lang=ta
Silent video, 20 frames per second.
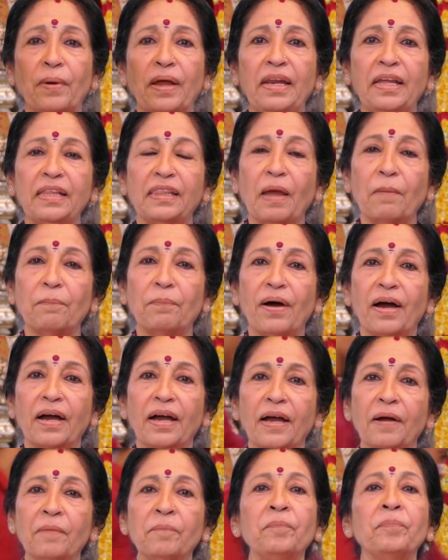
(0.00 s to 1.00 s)
பல்லு
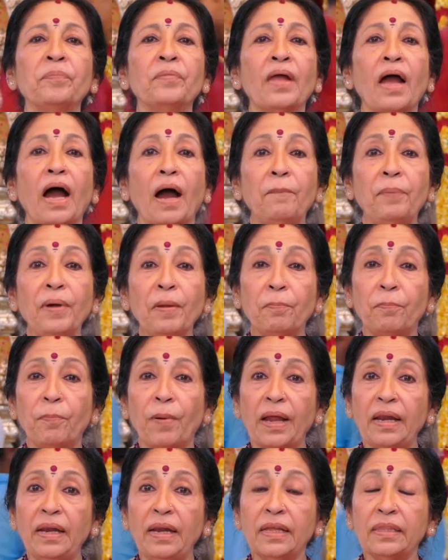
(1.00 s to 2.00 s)
தேய்ப்பாங்க அப்படி
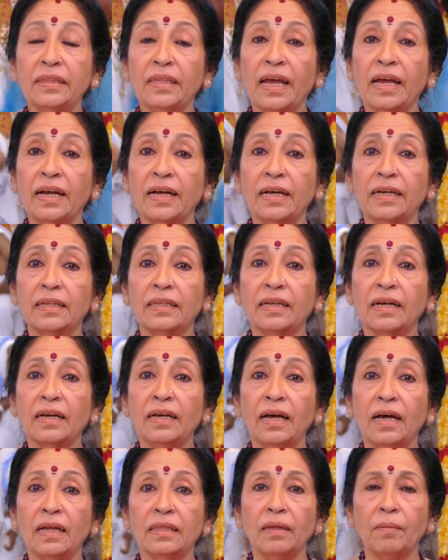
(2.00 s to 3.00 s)
பல்லு
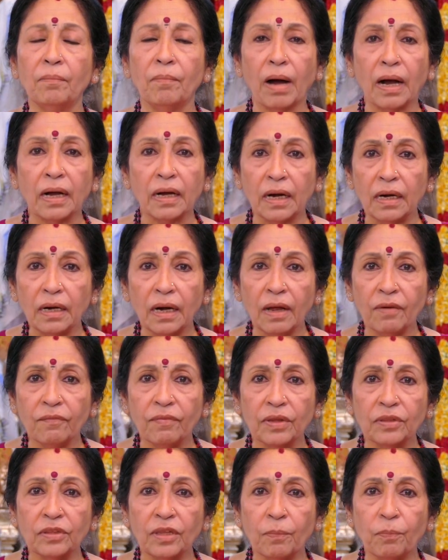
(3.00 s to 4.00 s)
தேய்க்கிறதுக்கு அந்த மக்கள்லாம்
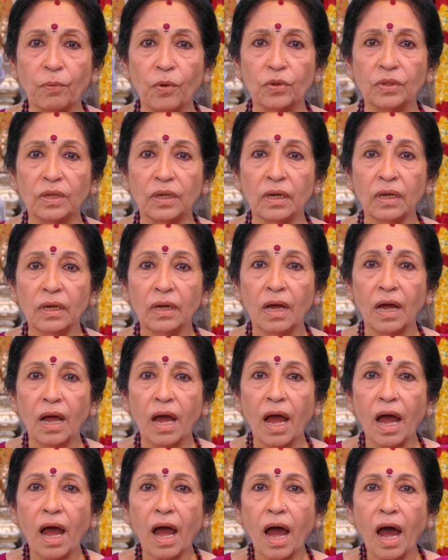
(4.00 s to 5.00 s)
வந்தபோது
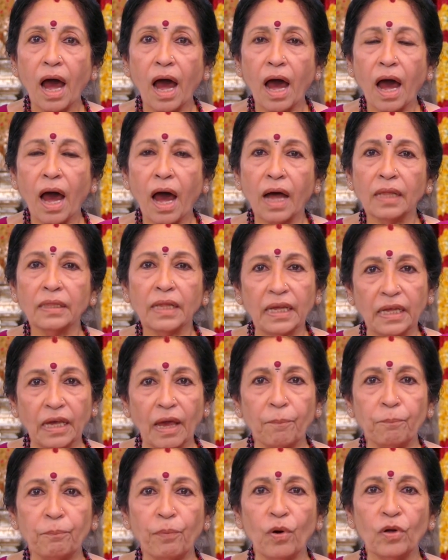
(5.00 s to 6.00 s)
அந்த
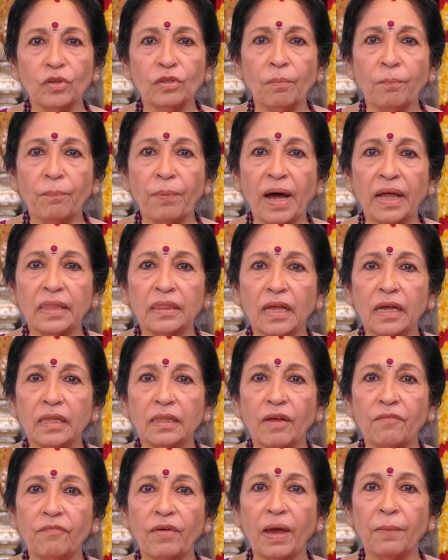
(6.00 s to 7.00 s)
எப்போதும் பார்த்த
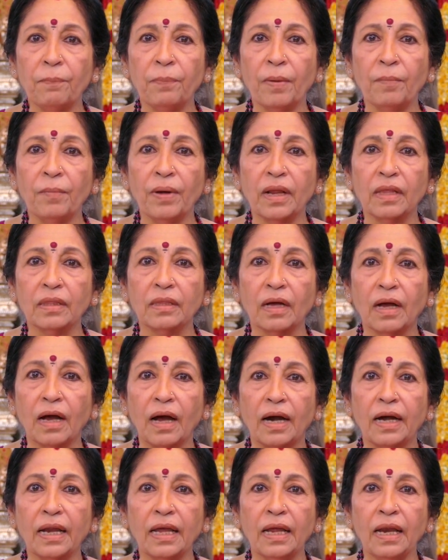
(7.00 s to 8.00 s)
அந்த வேப்ப மரத்துக்கு
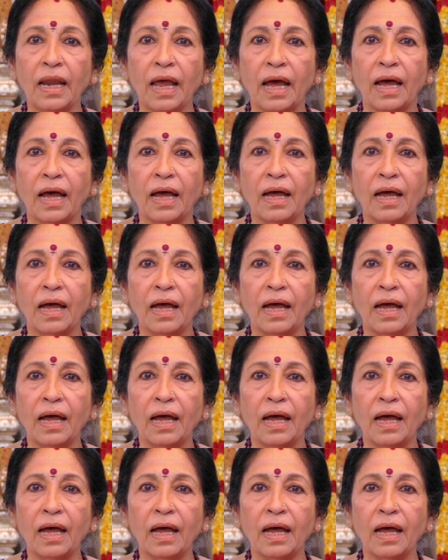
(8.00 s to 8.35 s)
அடியில்